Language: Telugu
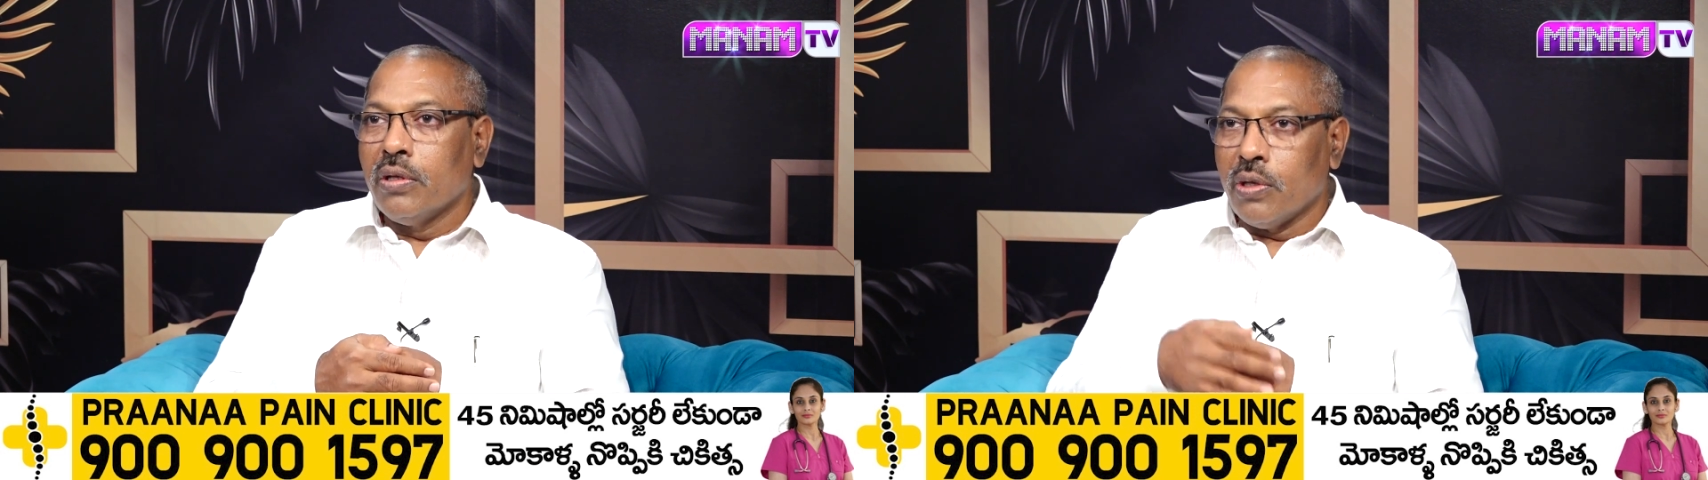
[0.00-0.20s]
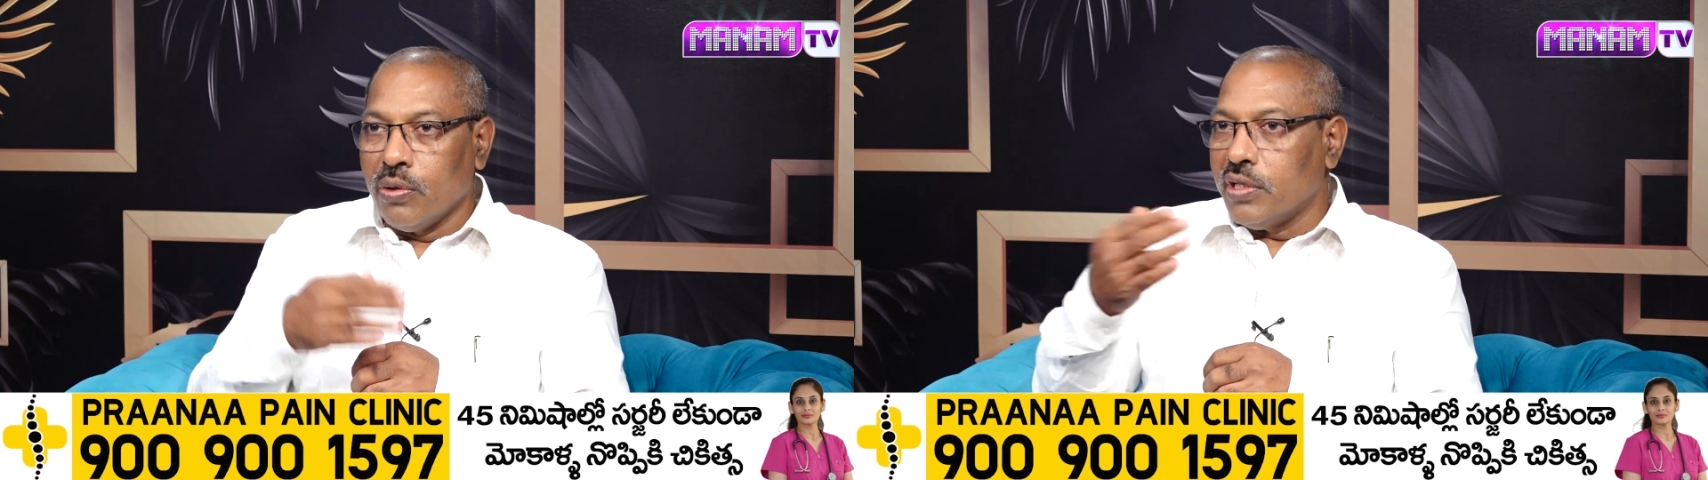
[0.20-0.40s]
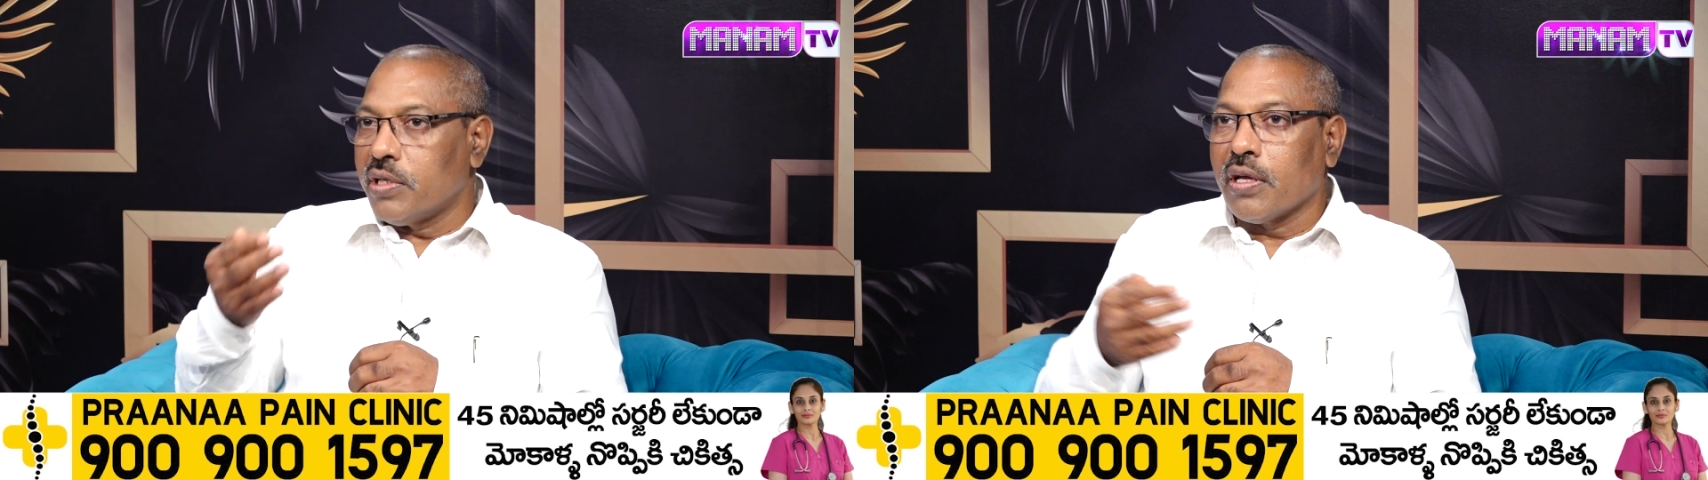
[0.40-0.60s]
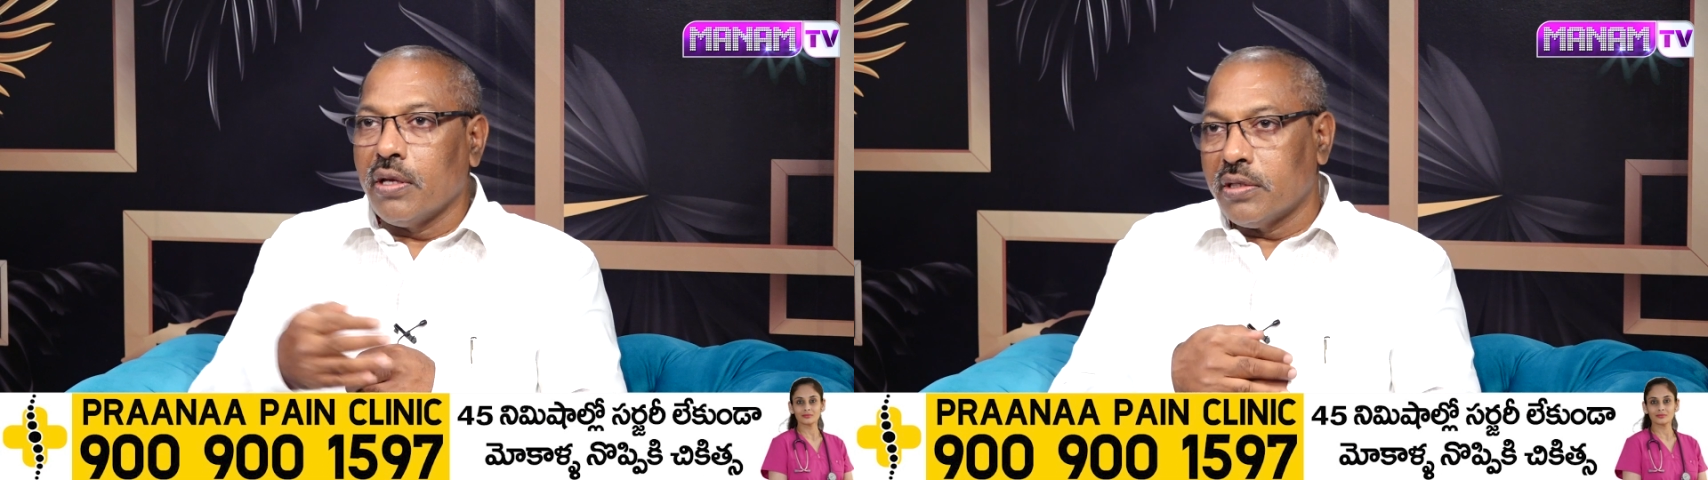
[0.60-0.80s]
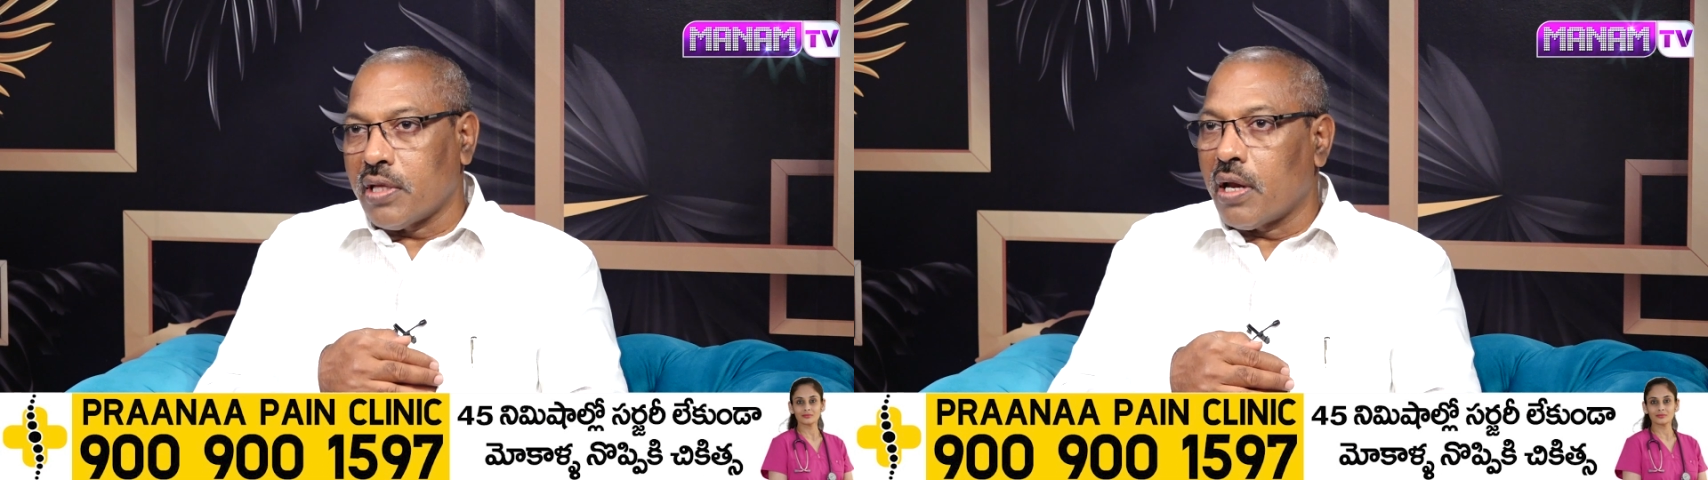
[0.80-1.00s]
తెలుగుదేశానికి
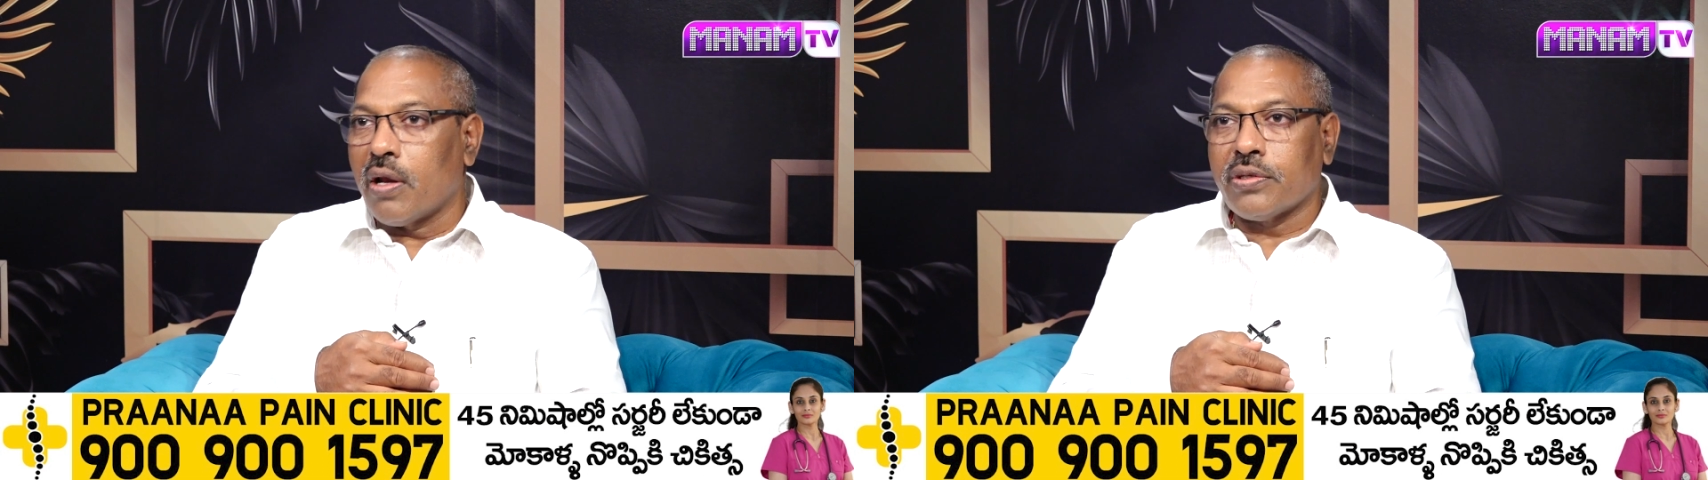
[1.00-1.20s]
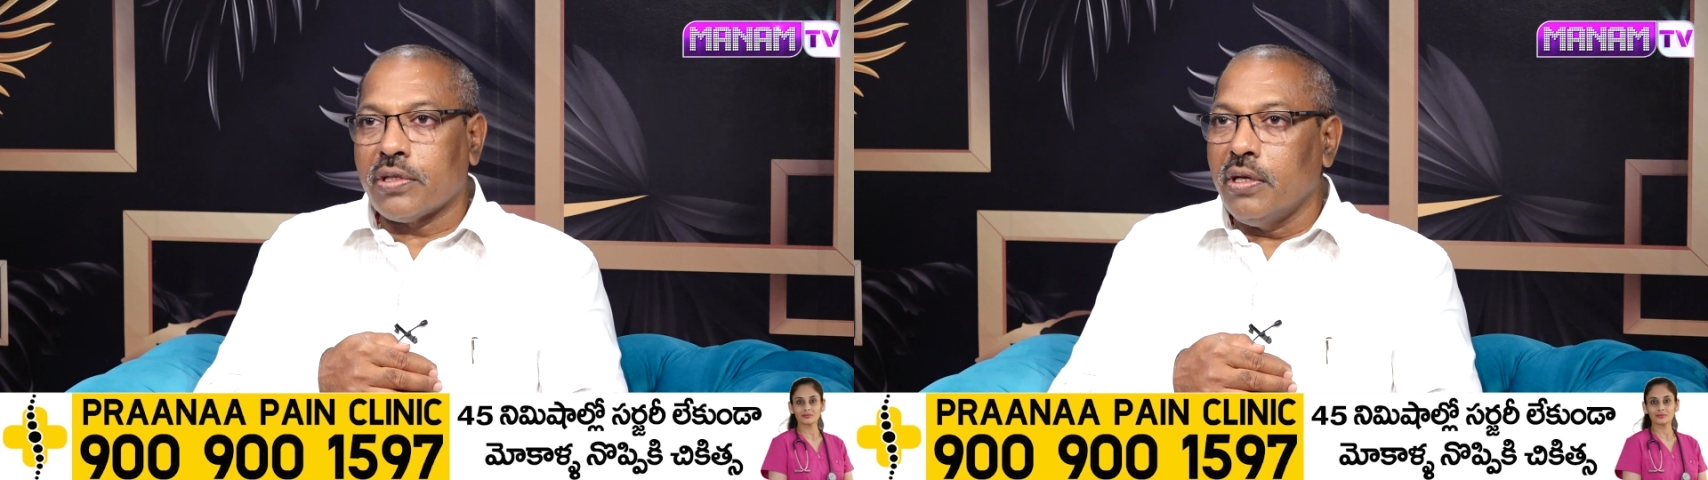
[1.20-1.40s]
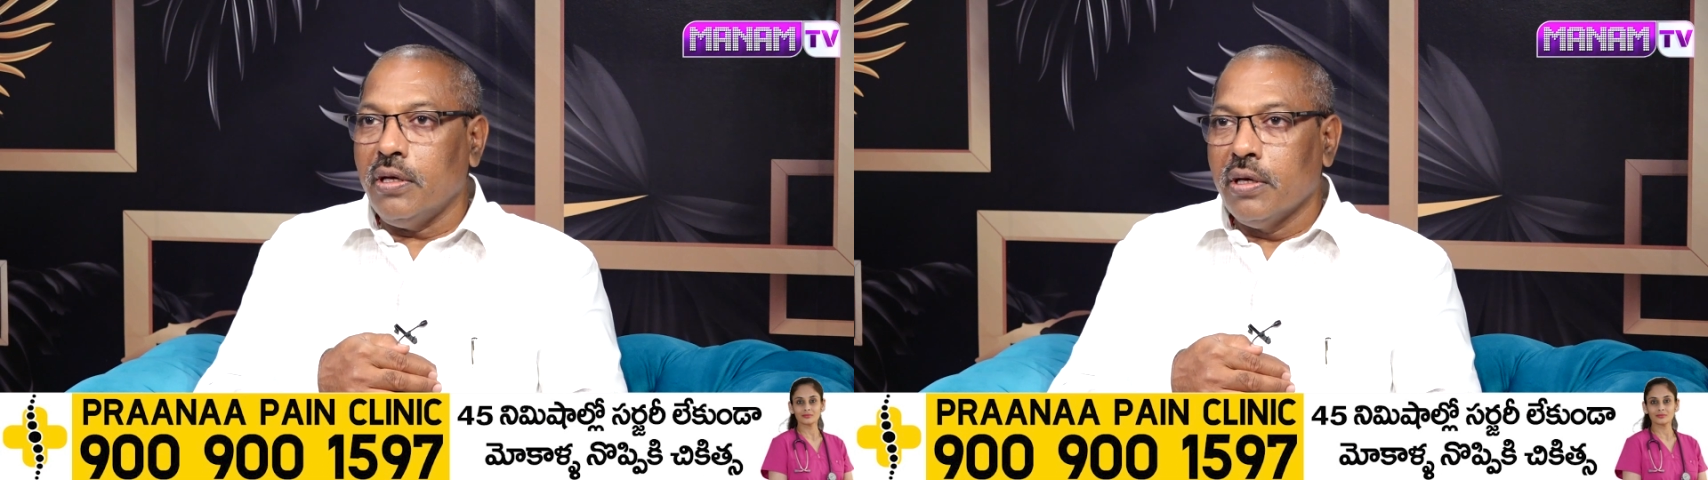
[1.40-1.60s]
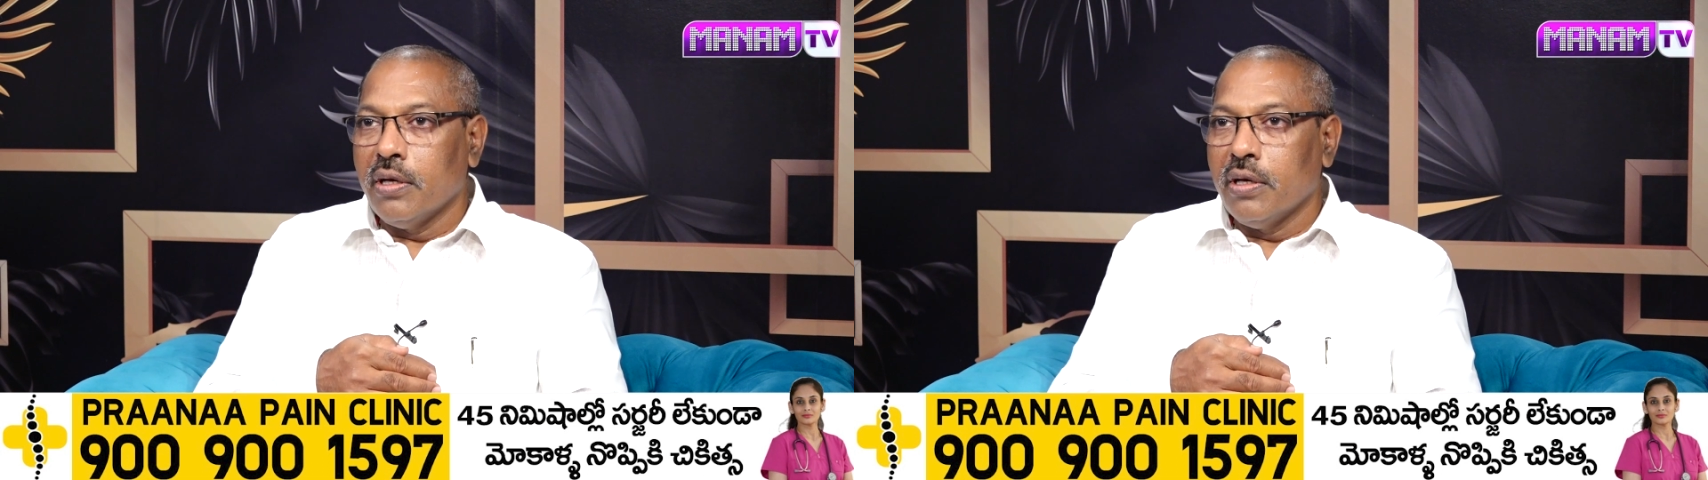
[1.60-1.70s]
ఇన్ని స్థానాలు వస్తాయి